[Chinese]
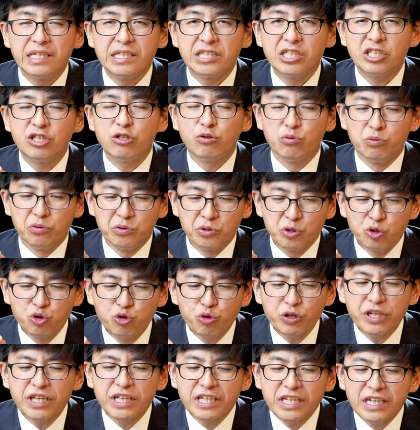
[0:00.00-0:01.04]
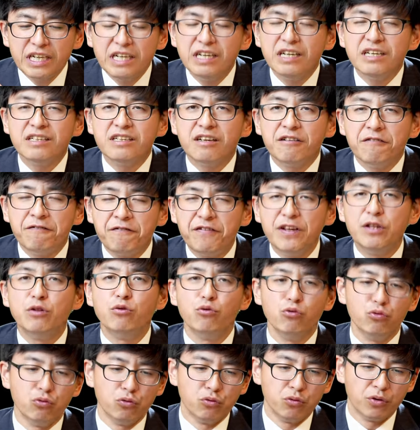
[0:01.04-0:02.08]
这种罪恶的愤
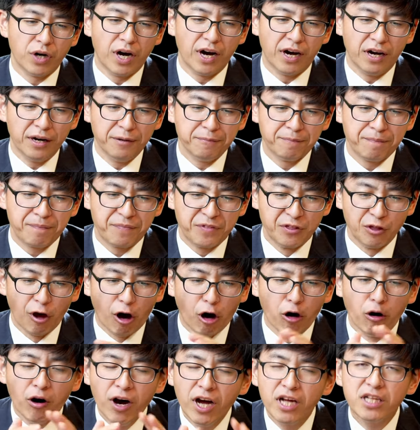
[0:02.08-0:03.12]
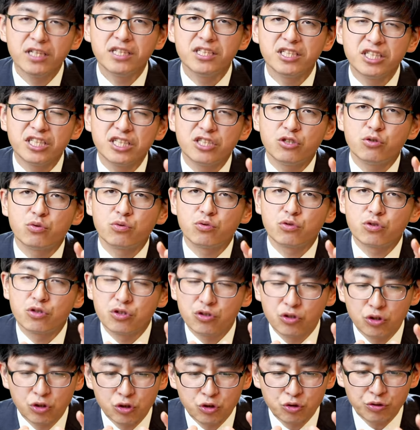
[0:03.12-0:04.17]
怒啊，恼恨这种。
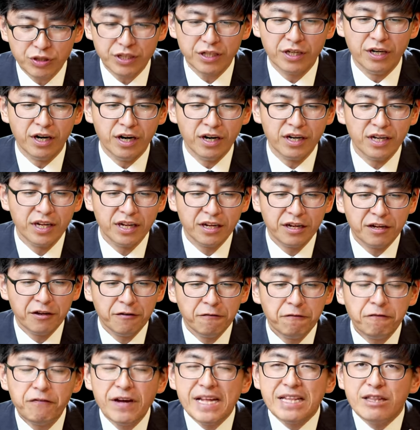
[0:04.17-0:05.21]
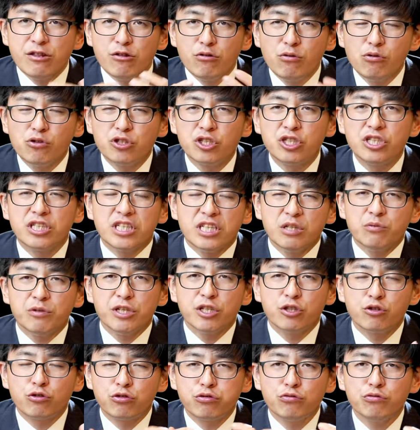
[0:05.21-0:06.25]
罪恶、愤怒，是因
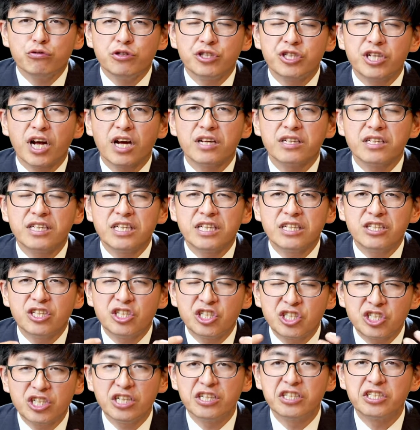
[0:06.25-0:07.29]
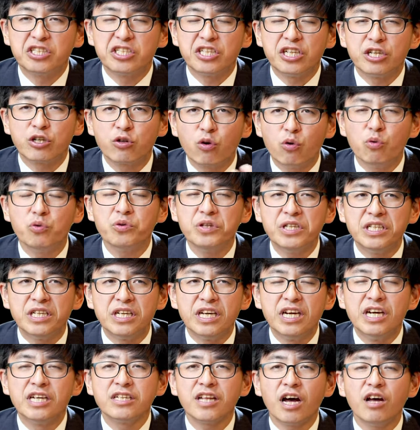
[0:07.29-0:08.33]
为出于上帝的圣洁、公
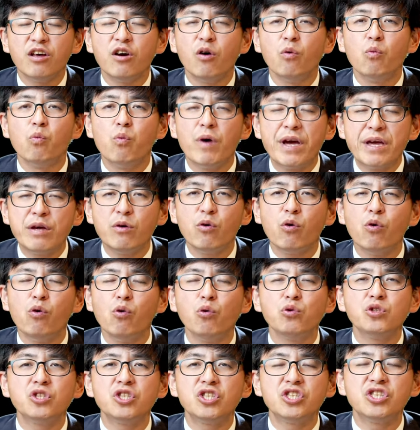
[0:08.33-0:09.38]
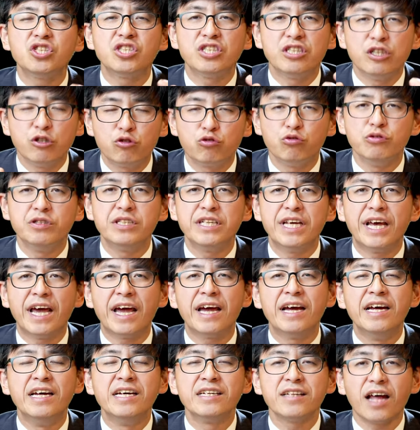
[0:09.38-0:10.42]
义，他要维护自己的尊
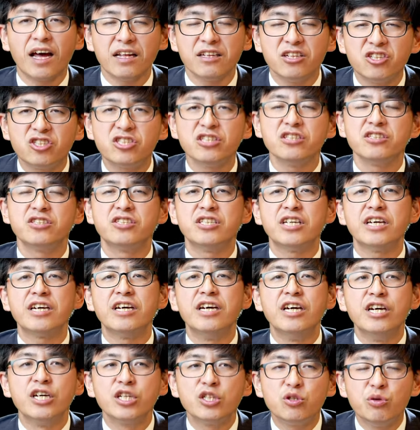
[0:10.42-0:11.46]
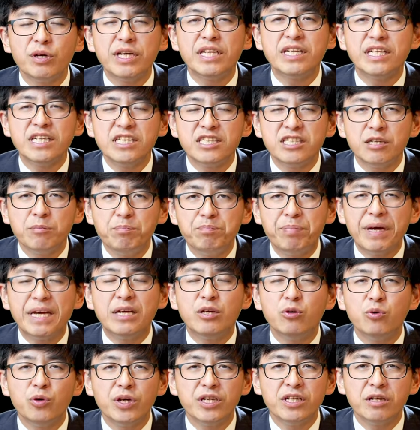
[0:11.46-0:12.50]
严，他的圣洁对那些
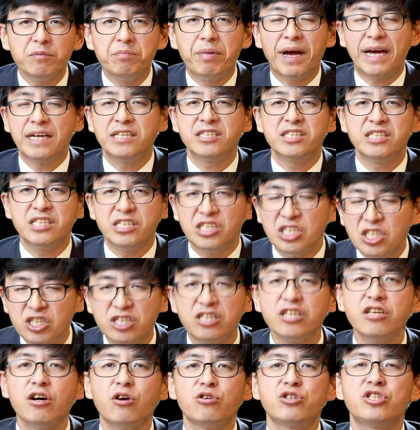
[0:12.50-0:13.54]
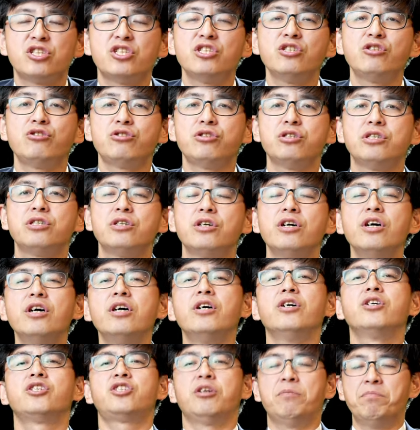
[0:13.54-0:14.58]
被约的百姓，一定要实行
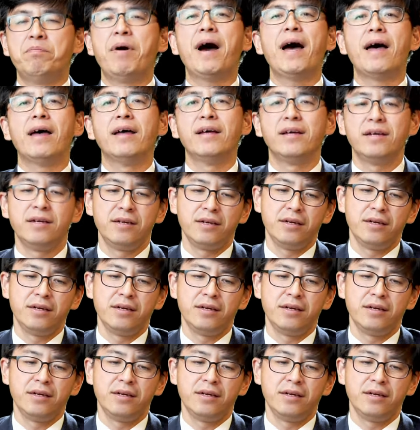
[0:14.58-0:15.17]
审判，